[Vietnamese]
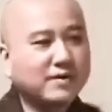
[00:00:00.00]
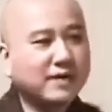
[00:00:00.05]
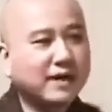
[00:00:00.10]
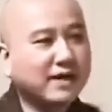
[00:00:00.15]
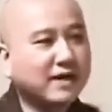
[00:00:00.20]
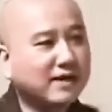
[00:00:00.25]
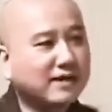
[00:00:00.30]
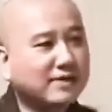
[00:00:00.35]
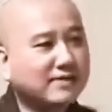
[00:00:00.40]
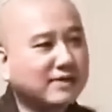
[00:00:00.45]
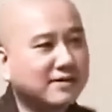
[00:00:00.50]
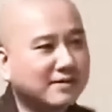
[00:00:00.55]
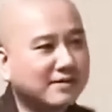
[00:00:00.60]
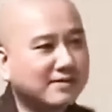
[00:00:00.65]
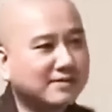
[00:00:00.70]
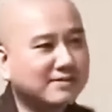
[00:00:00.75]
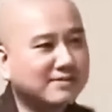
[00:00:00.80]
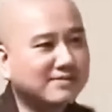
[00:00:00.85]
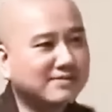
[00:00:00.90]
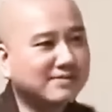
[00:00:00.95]
là hiện
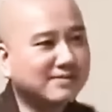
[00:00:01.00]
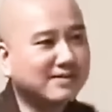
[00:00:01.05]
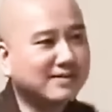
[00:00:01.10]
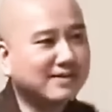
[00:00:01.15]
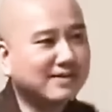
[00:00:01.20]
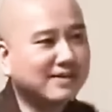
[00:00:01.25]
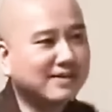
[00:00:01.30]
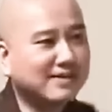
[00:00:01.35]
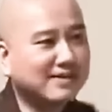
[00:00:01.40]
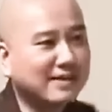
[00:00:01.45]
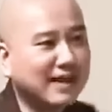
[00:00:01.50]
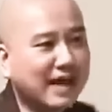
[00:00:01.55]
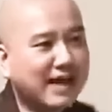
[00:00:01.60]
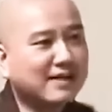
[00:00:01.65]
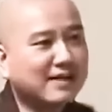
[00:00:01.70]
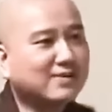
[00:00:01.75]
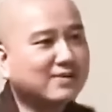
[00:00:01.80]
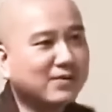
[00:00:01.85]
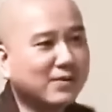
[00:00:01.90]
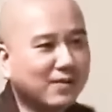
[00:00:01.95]
tượng,
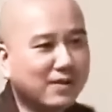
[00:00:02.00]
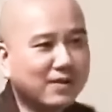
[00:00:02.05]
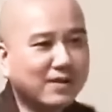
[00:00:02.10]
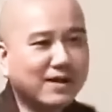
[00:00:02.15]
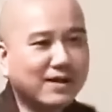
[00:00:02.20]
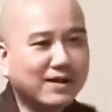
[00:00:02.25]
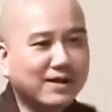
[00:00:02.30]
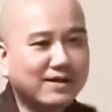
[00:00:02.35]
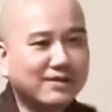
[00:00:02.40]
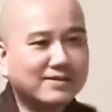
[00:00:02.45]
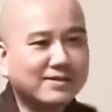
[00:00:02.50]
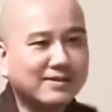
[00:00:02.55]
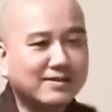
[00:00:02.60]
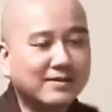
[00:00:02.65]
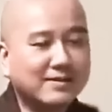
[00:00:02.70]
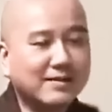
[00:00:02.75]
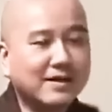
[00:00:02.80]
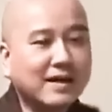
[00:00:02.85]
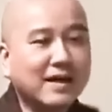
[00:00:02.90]
thắng thua là hiện tượng.